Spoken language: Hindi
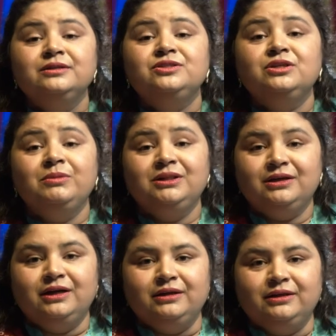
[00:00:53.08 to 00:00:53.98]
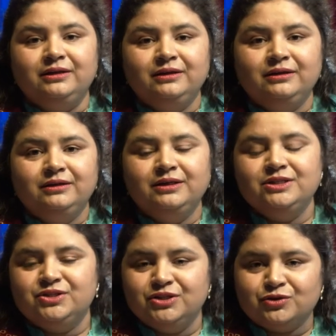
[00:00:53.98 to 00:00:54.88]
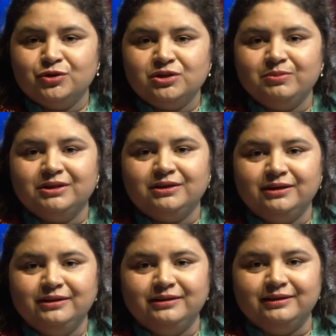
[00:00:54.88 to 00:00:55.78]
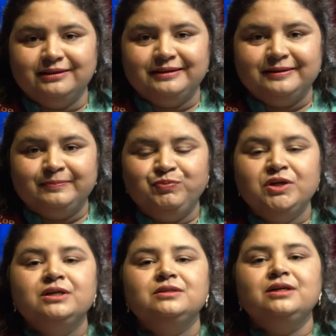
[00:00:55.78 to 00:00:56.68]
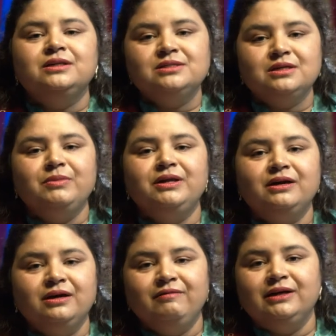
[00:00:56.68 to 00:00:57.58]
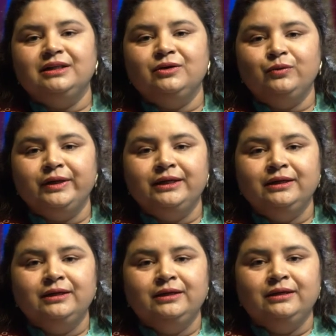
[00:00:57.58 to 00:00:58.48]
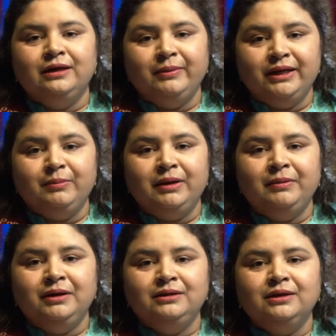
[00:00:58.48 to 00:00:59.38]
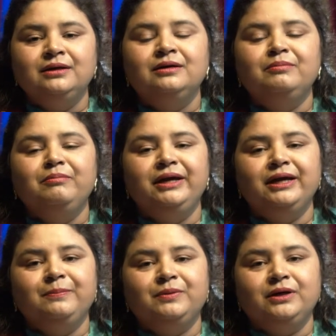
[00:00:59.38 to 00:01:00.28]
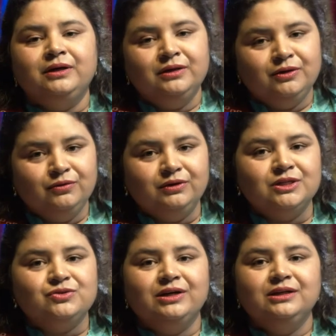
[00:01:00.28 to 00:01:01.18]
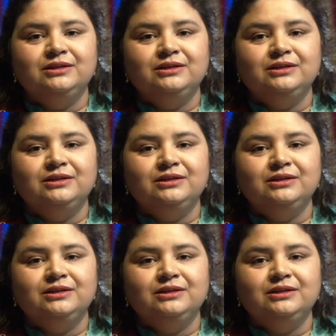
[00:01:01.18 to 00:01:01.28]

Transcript: चमत्कारी किस चीज़ को चमत्कारी कहते हैं ज़्यादा समय ना गवाते हुए हमारे मेहमान का मैं आपका उनका स्वागत